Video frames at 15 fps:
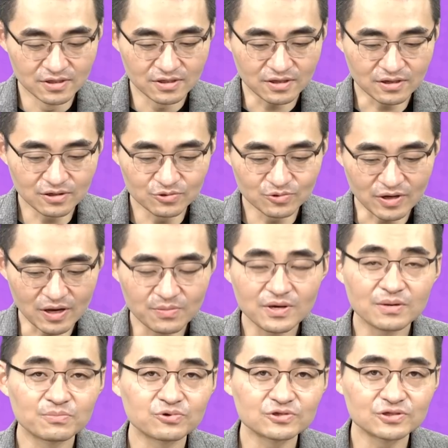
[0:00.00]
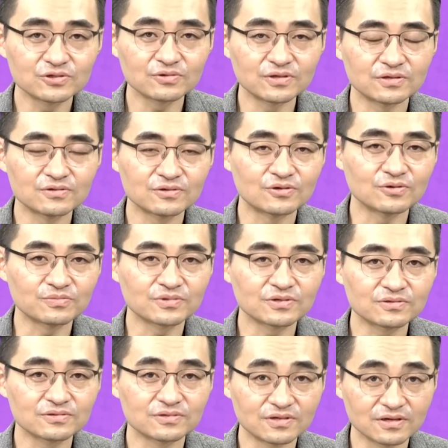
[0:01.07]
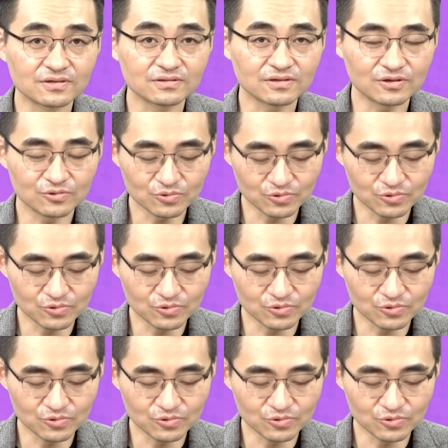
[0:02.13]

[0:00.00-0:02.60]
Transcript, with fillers: 약간 좀 애매한 포지션에 있는 기업들은 그냥 계속